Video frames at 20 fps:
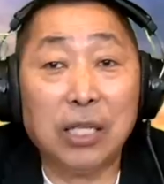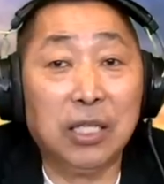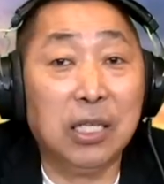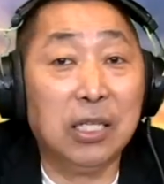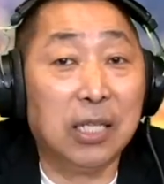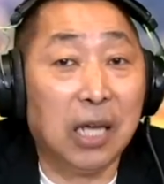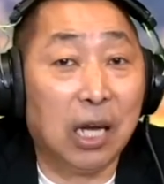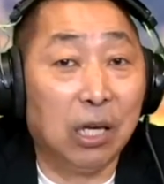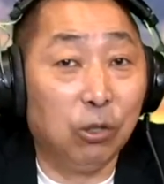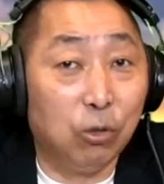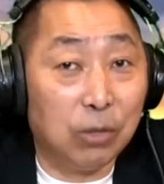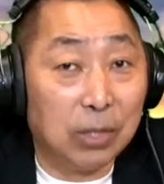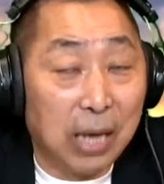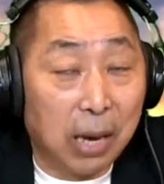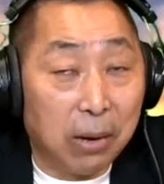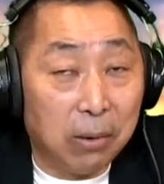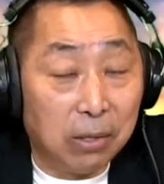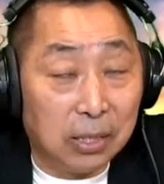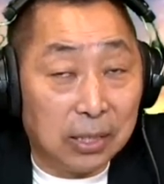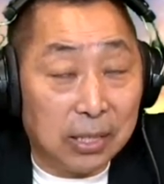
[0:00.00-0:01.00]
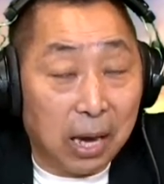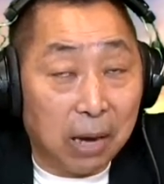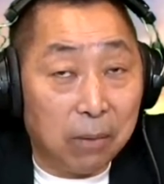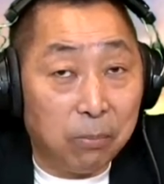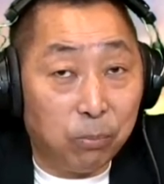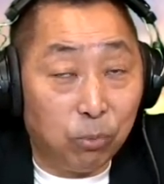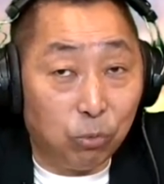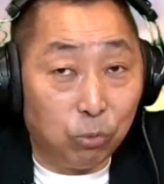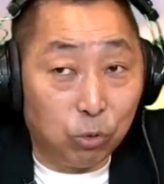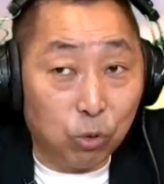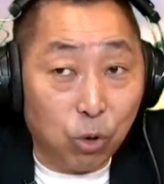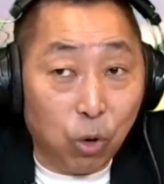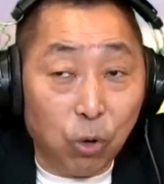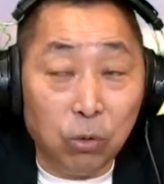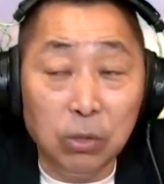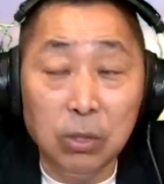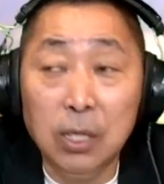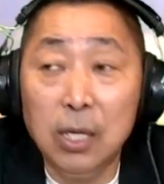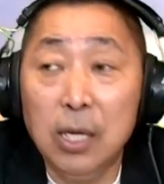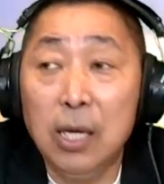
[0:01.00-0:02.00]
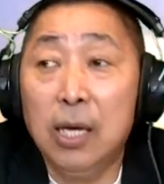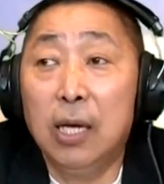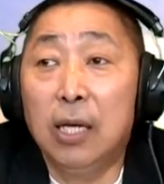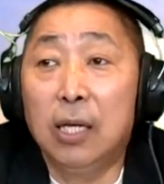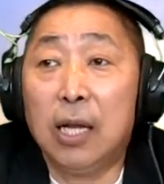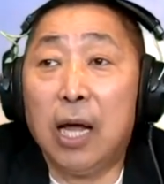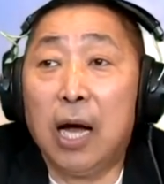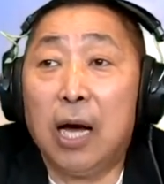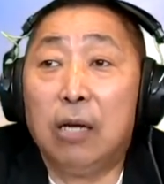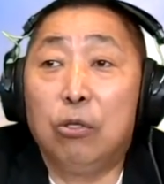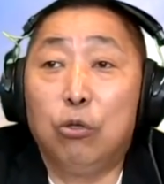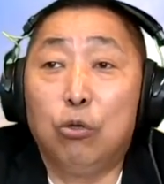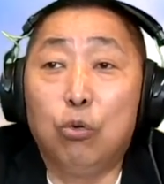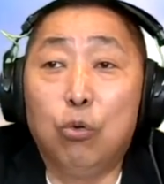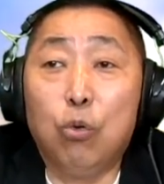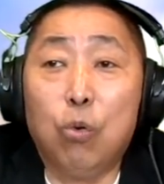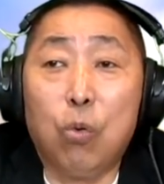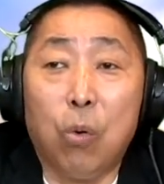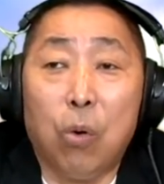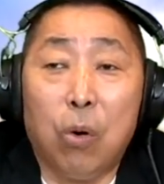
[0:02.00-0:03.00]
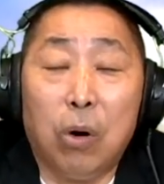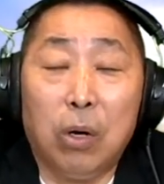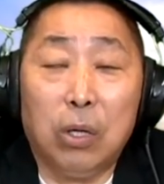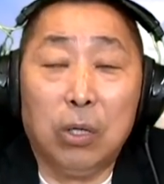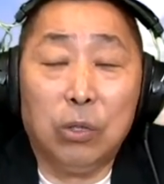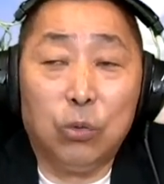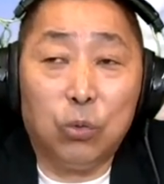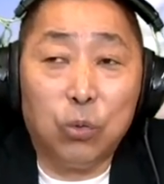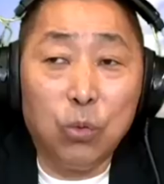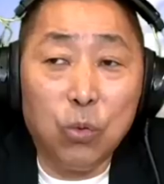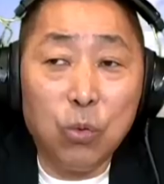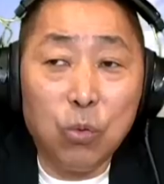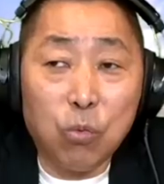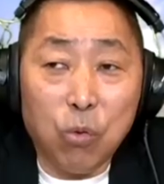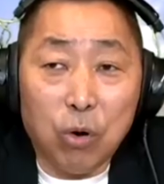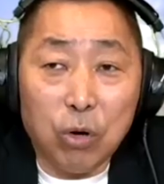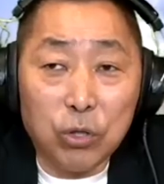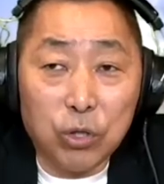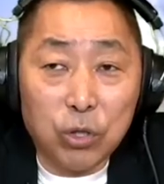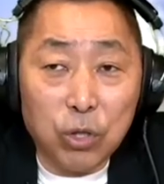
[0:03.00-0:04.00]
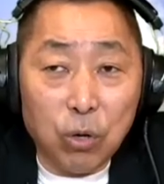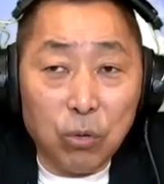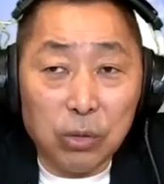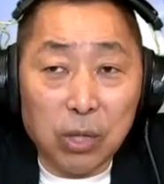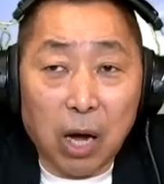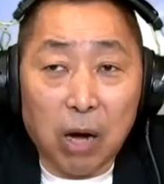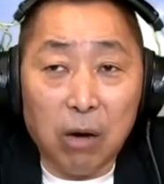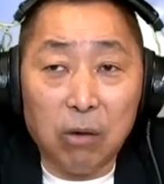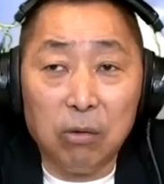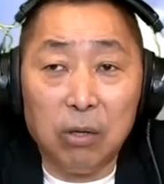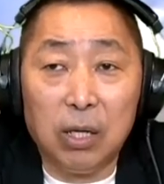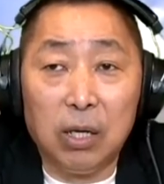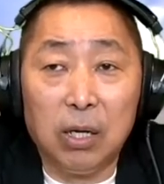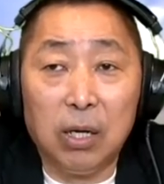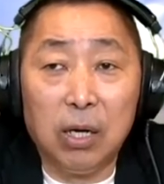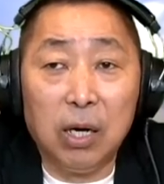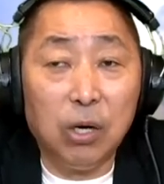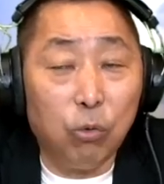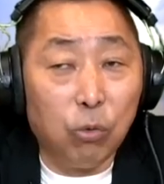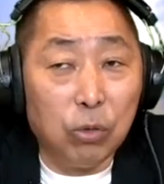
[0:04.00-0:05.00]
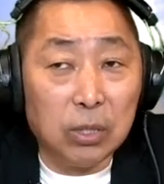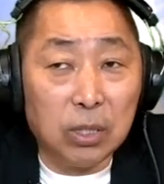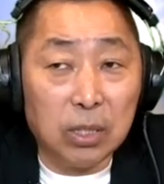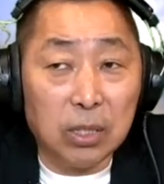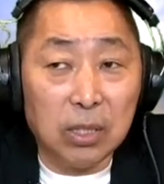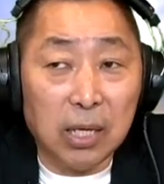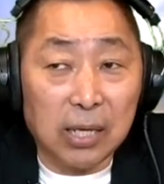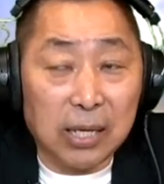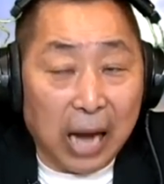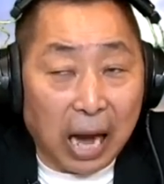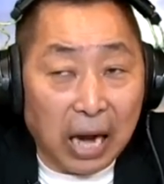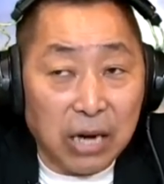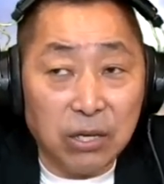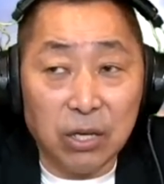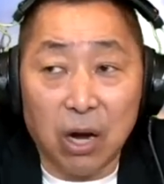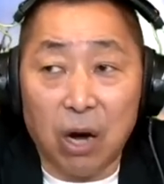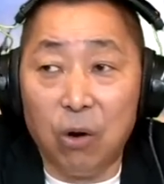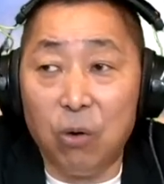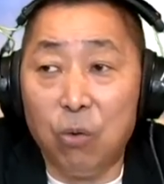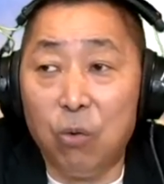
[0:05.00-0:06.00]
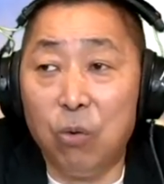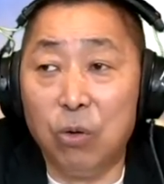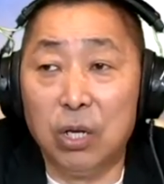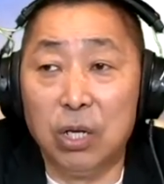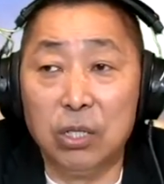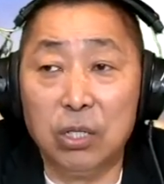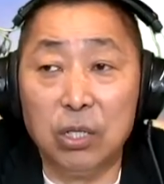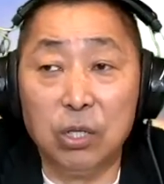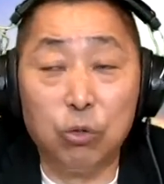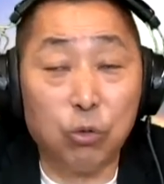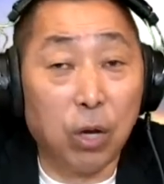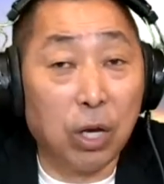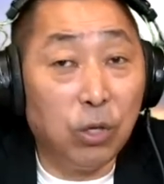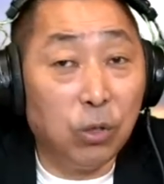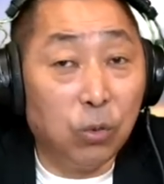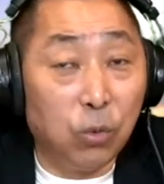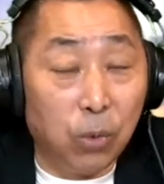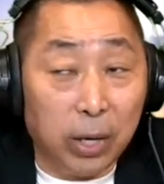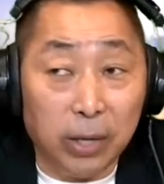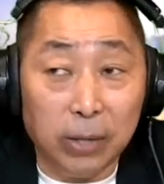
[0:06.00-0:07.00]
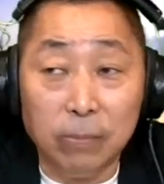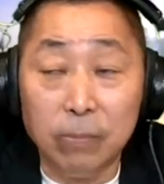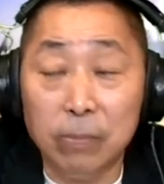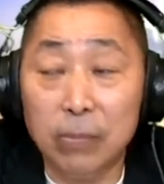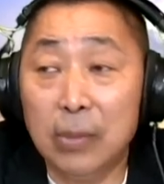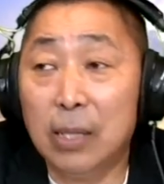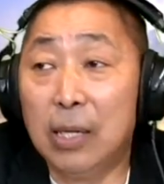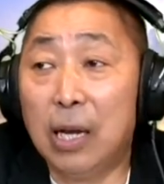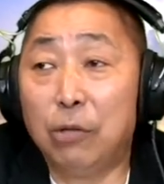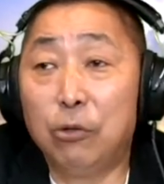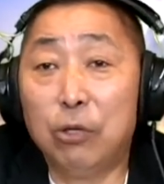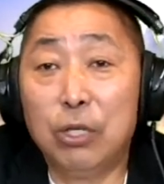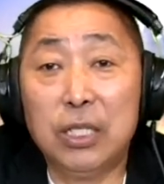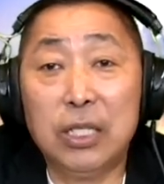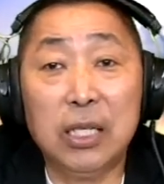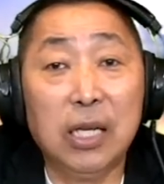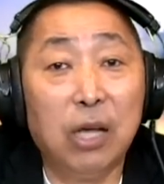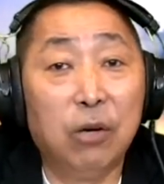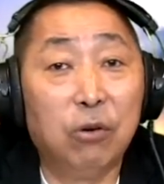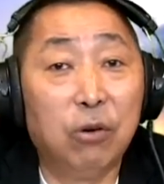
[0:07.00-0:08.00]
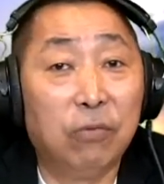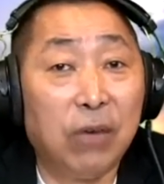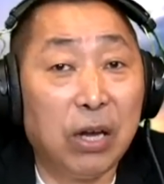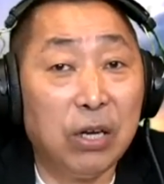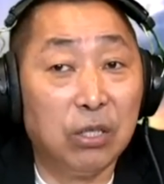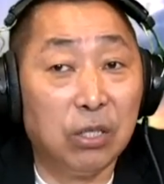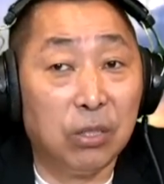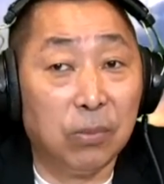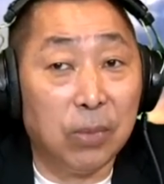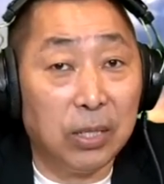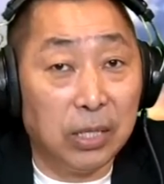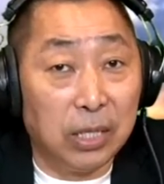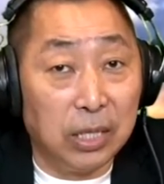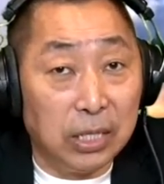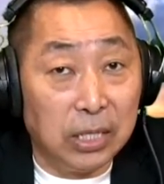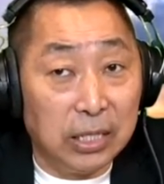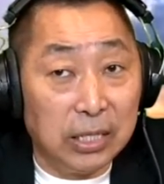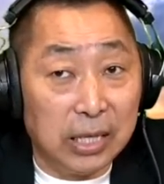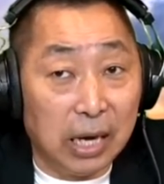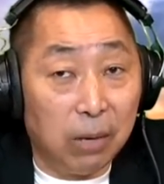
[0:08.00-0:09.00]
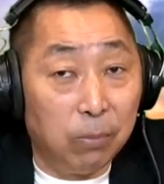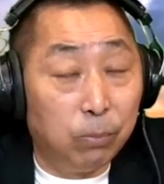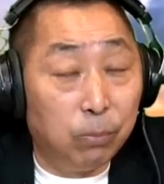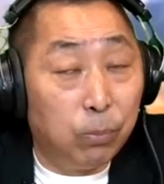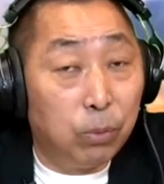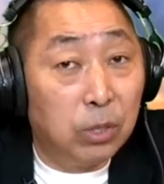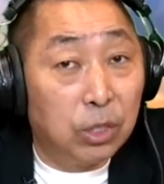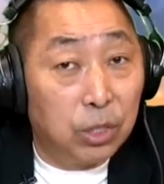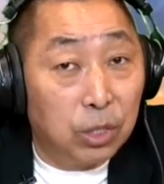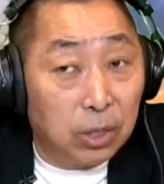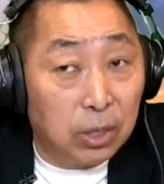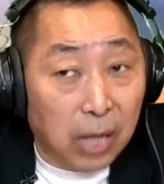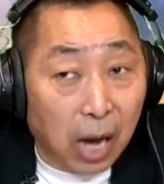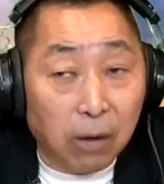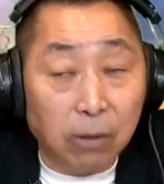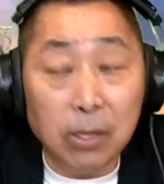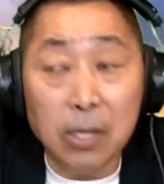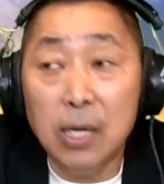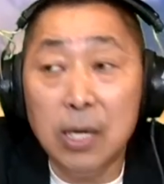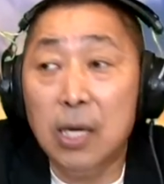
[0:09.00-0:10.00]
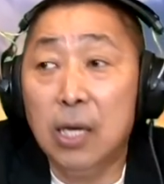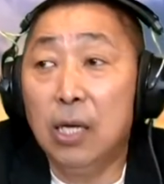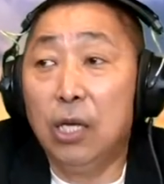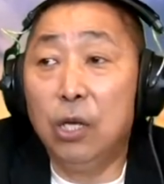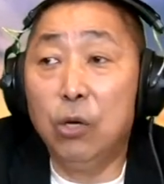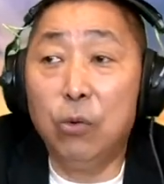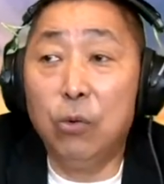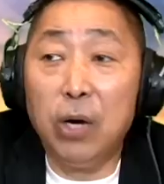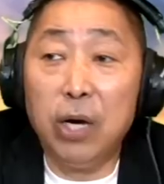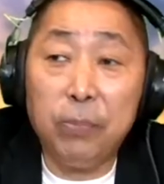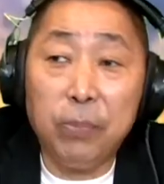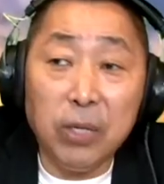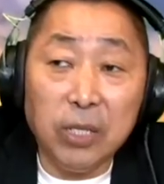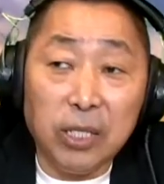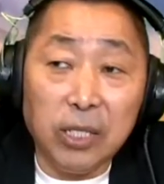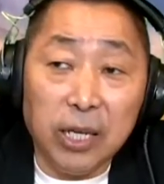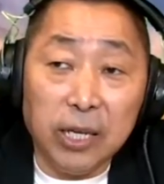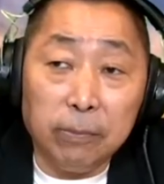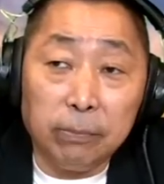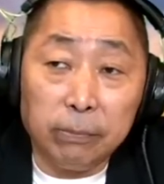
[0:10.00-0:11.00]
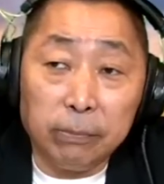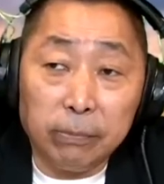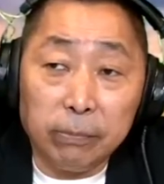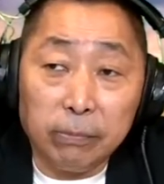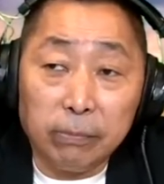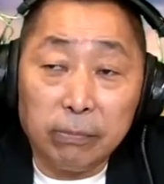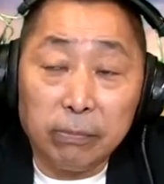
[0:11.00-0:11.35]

以它经常都在在补充。那如果如果受到了俄罗斯的干扰或者是摧毁，那对心内会发生什么影响？不知道，因为毕竟，